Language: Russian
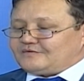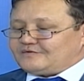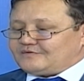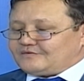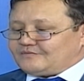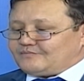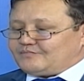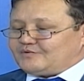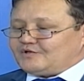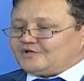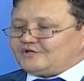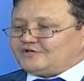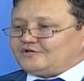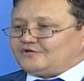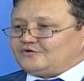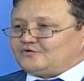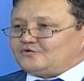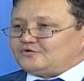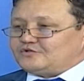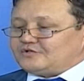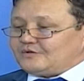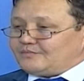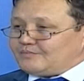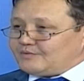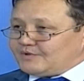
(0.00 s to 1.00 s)

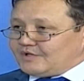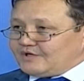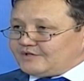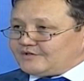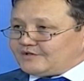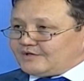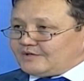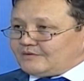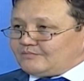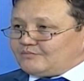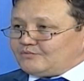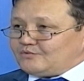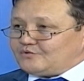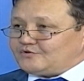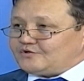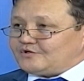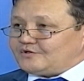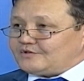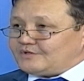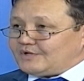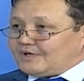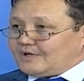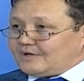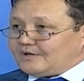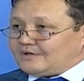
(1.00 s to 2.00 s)
планируется план
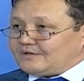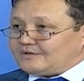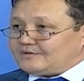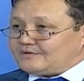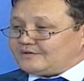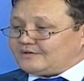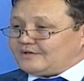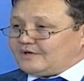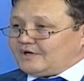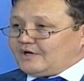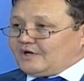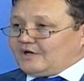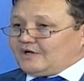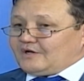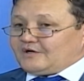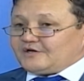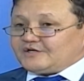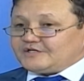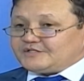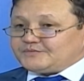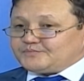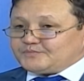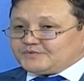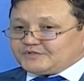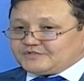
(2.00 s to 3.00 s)
работы на год,
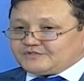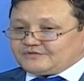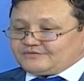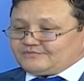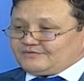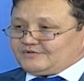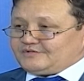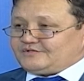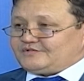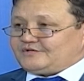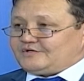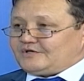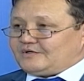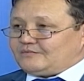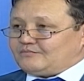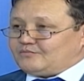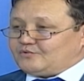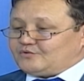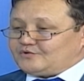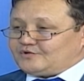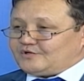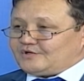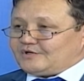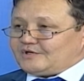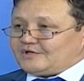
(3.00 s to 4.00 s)
расписывается
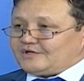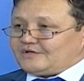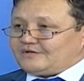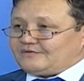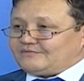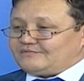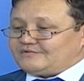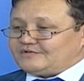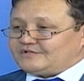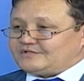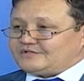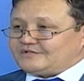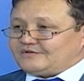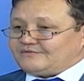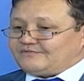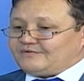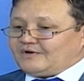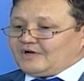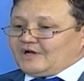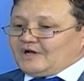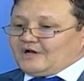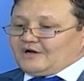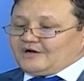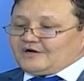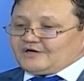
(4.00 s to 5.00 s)
работа архивистов.
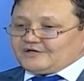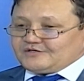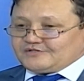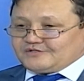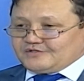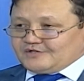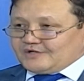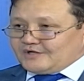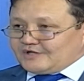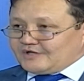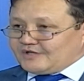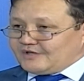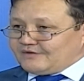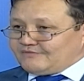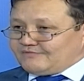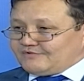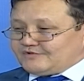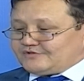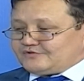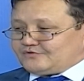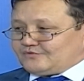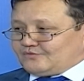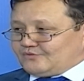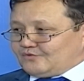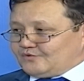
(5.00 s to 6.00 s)
Каждый
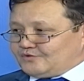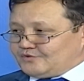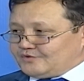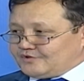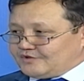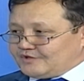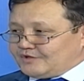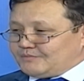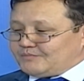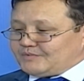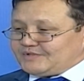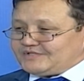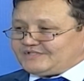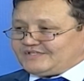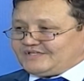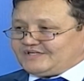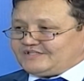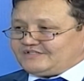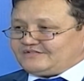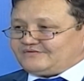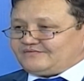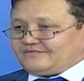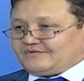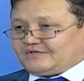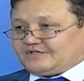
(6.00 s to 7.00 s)
архивист, он
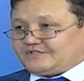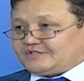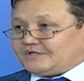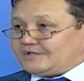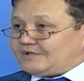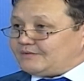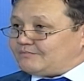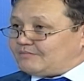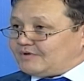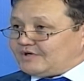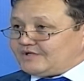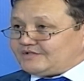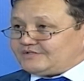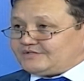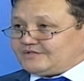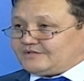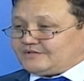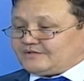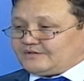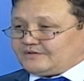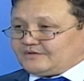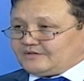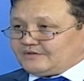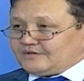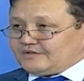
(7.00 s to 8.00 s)
непосредственно
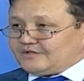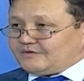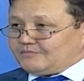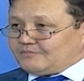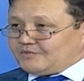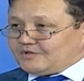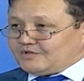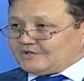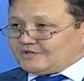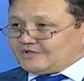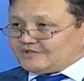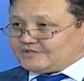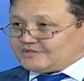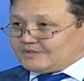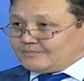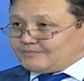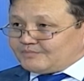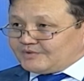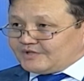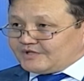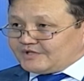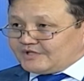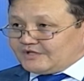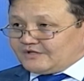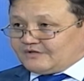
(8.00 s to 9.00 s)
занимается именно
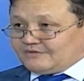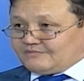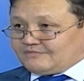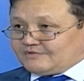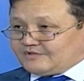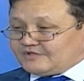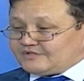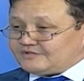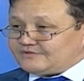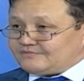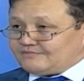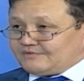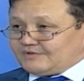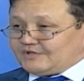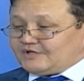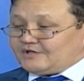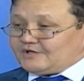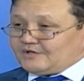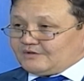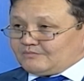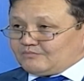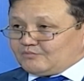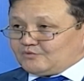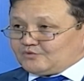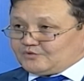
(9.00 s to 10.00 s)
запланированной своей
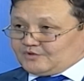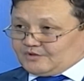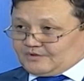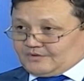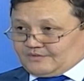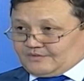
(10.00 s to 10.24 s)
работой.